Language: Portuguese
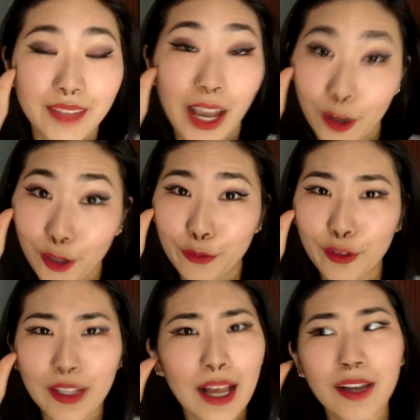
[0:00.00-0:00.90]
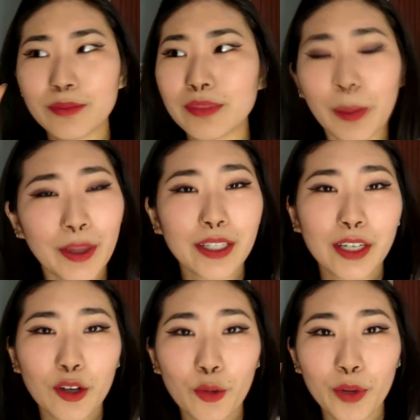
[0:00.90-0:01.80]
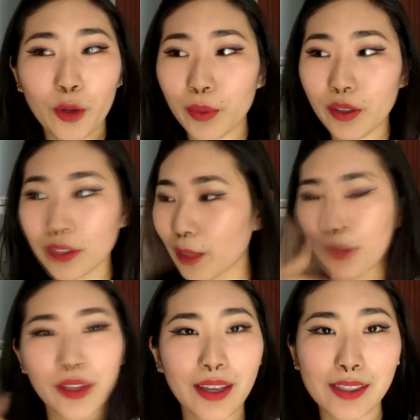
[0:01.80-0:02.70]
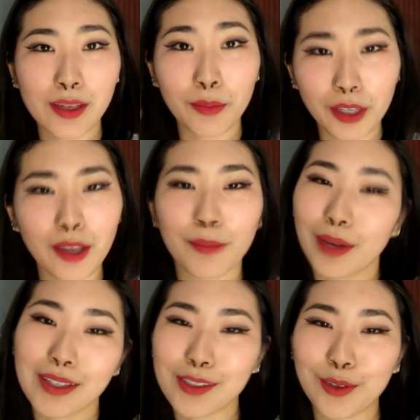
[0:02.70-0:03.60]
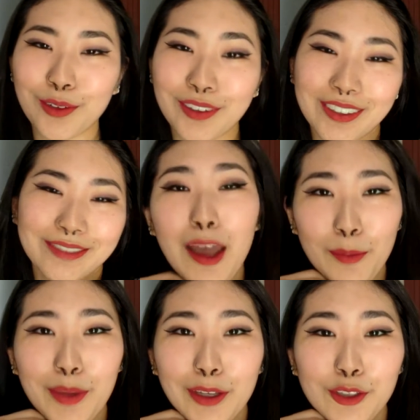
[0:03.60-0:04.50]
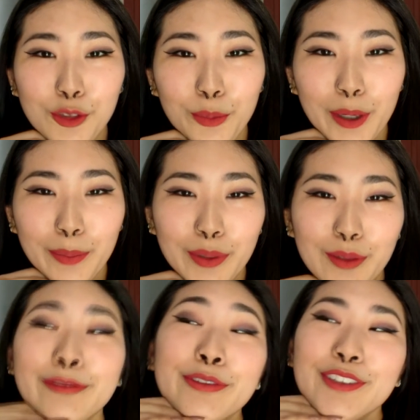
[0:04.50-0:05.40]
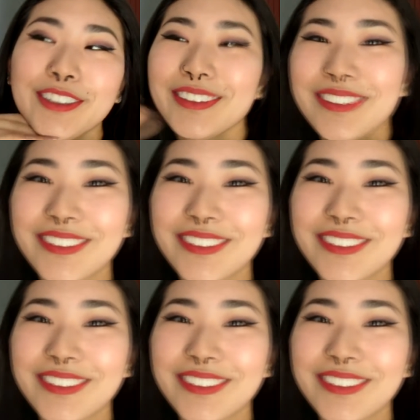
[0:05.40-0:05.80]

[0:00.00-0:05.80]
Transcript: Agora eu vou lá na padaria comprar um pão, né? Porque essa make é basicona. É make de comprar pão. Fui!